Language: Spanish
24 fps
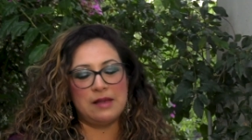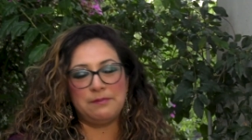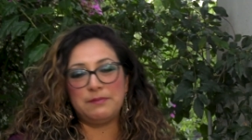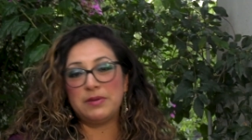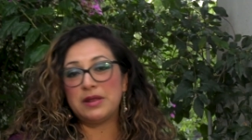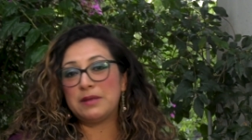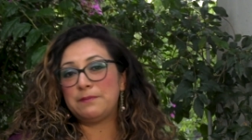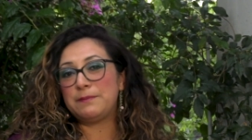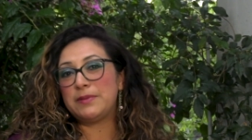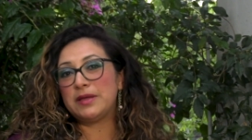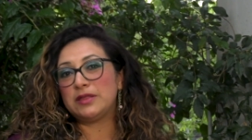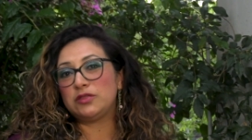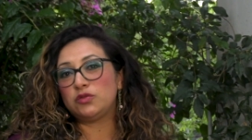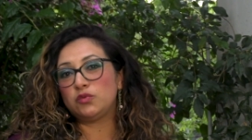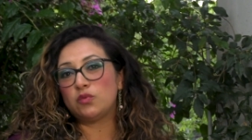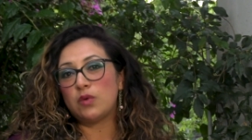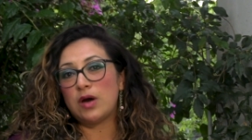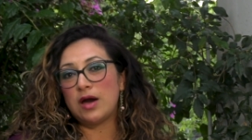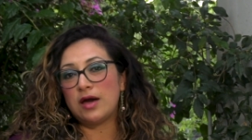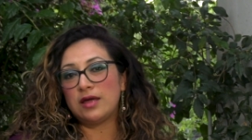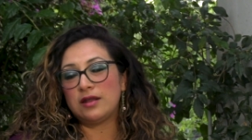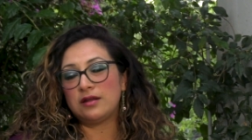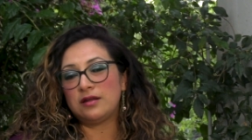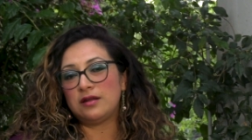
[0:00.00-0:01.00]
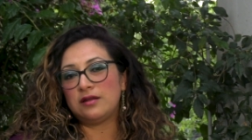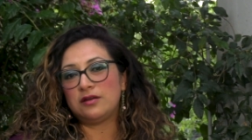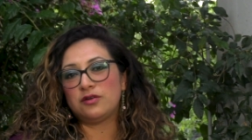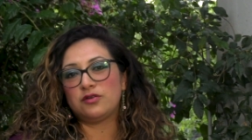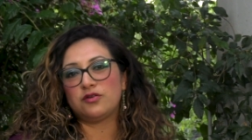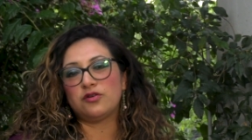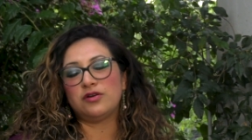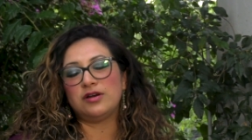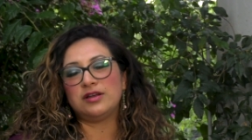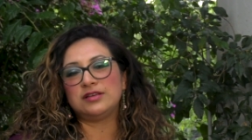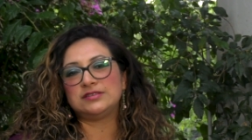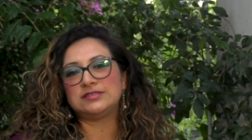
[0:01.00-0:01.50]
Al perpetuar
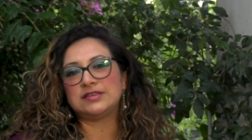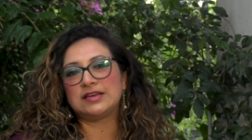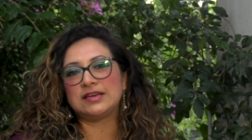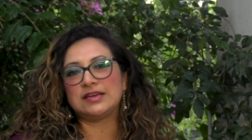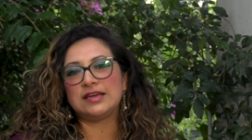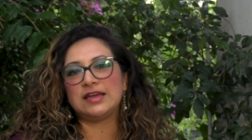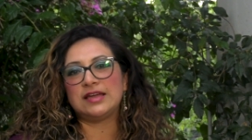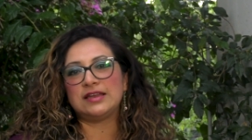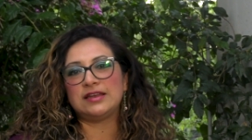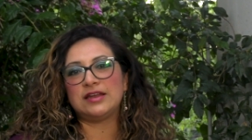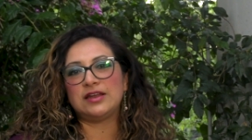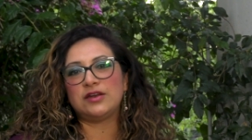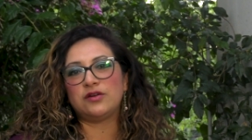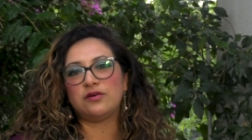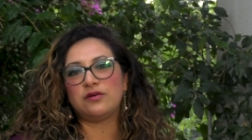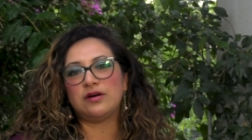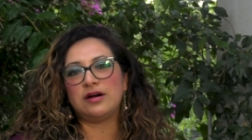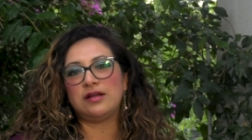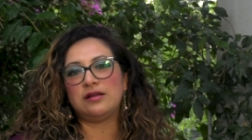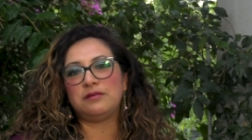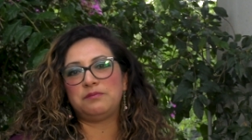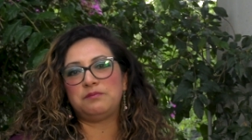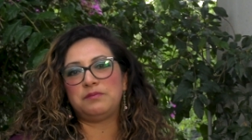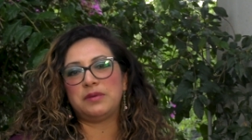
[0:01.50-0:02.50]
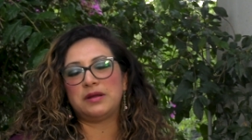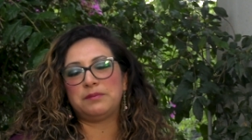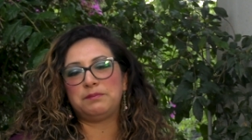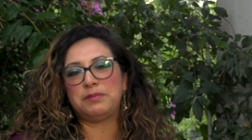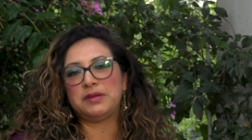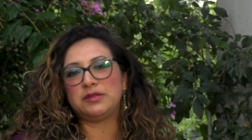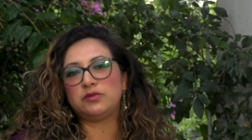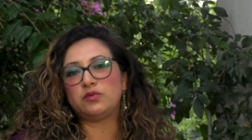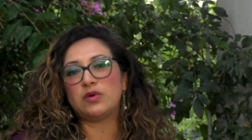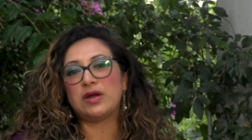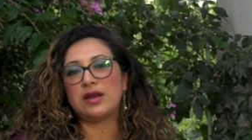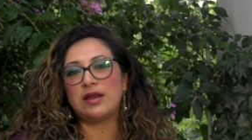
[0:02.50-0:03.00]
roles de género, al
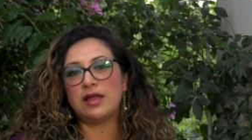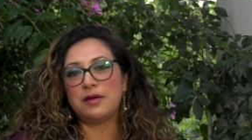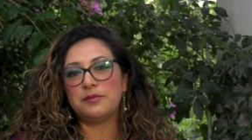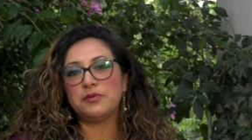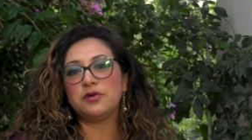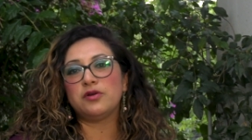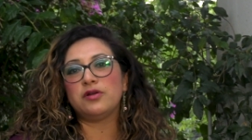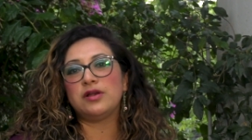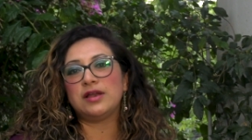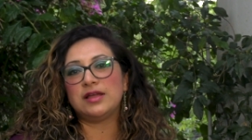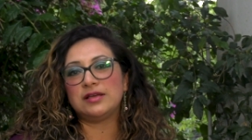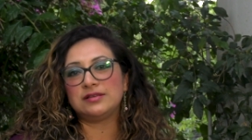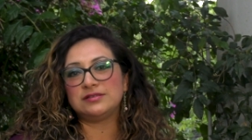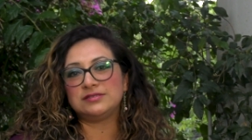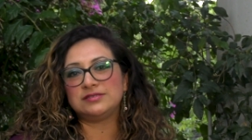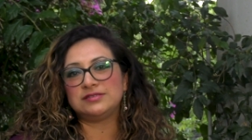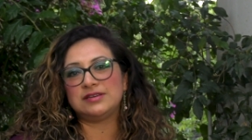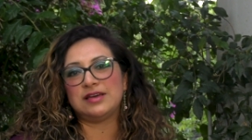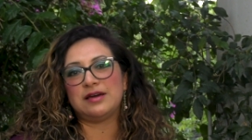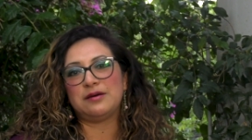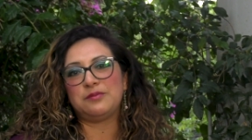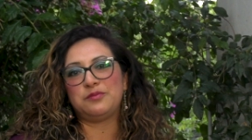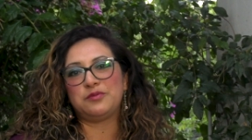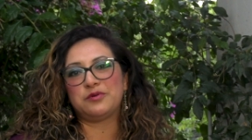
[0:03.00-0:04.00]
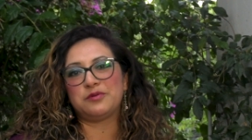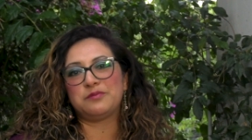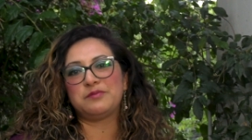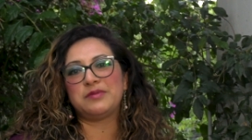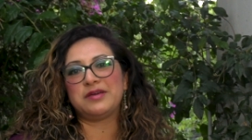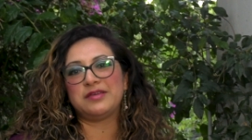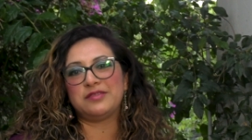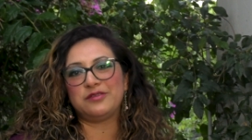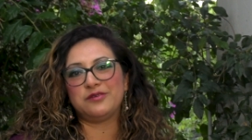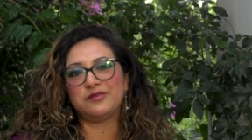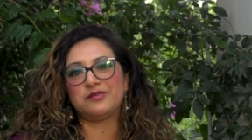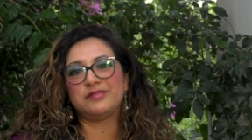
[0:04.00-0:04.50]
perpetuar la violencia por
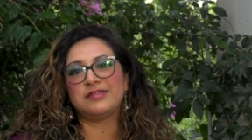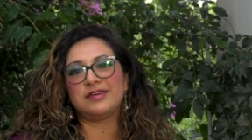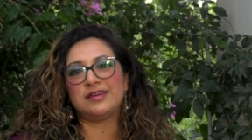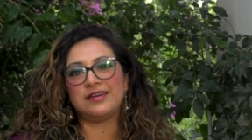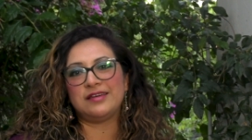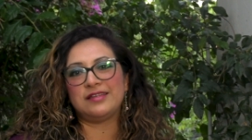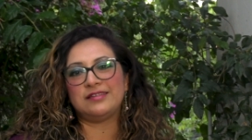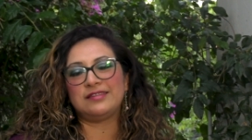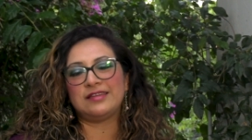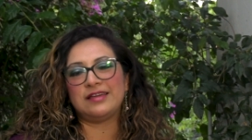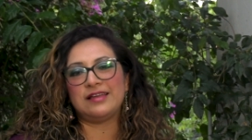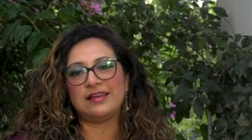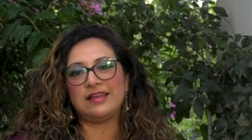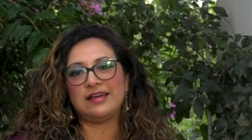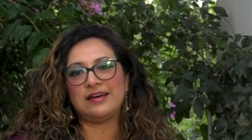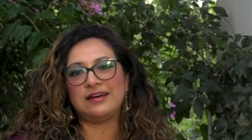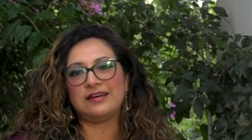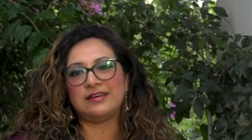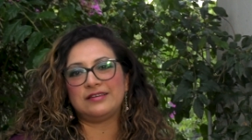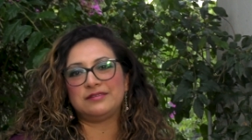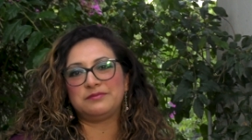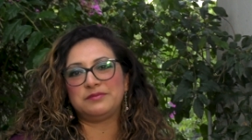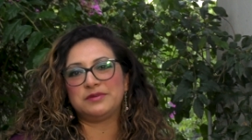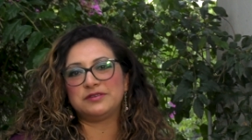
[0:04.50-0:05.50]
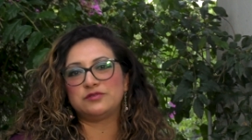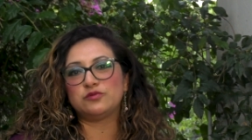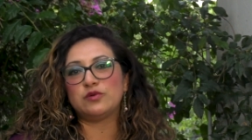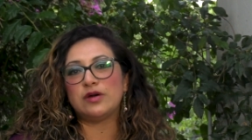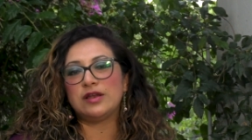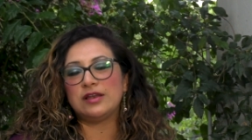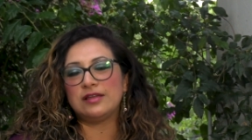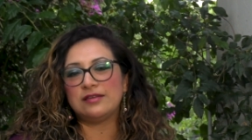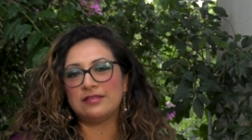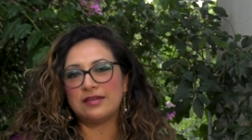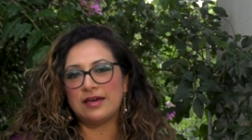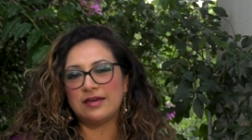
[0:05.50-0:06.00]
medio de, la
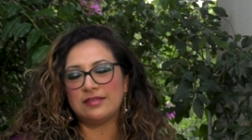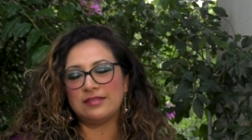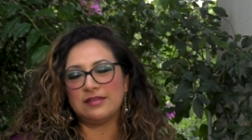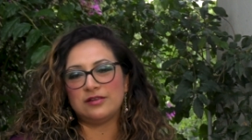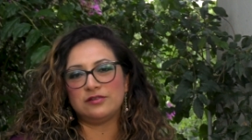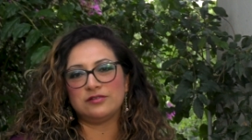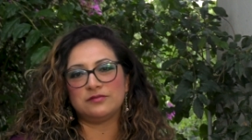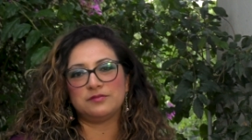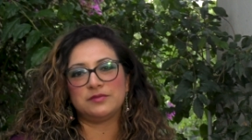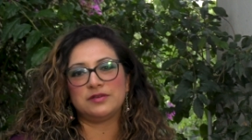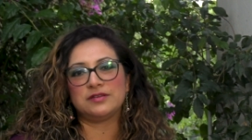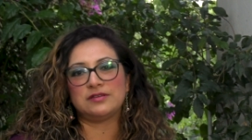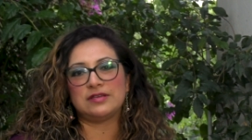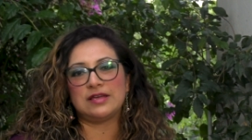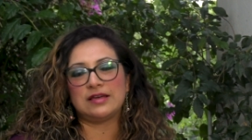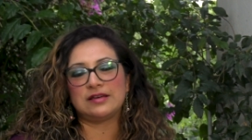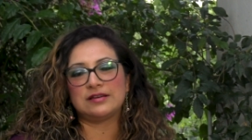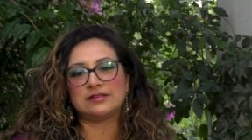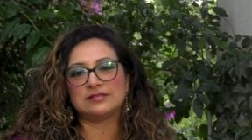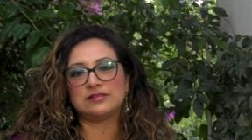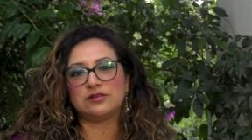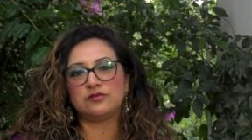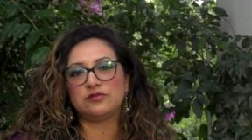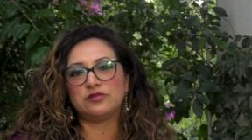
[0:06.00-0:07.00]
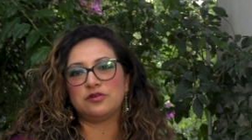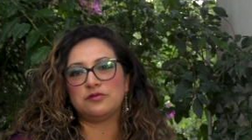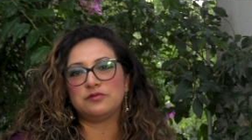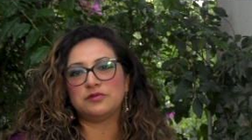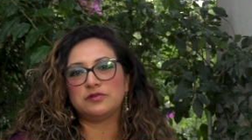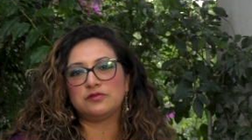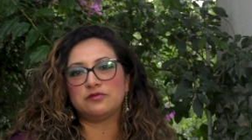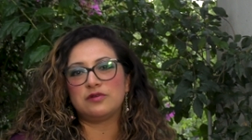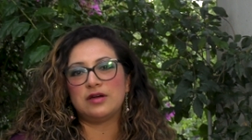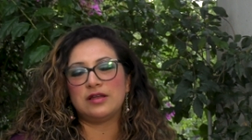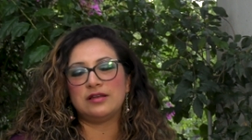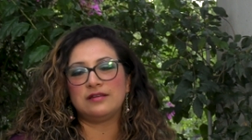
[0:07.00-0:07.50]
visualidad, de los mensajes
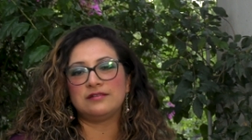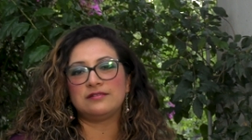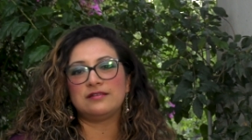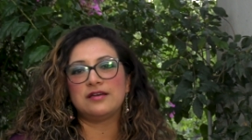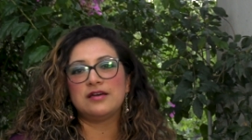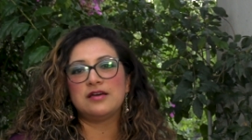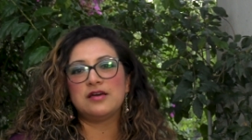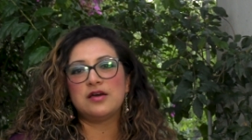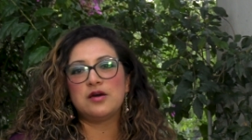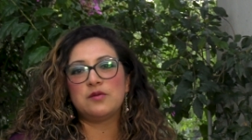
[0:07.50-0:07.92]
audiovisuales,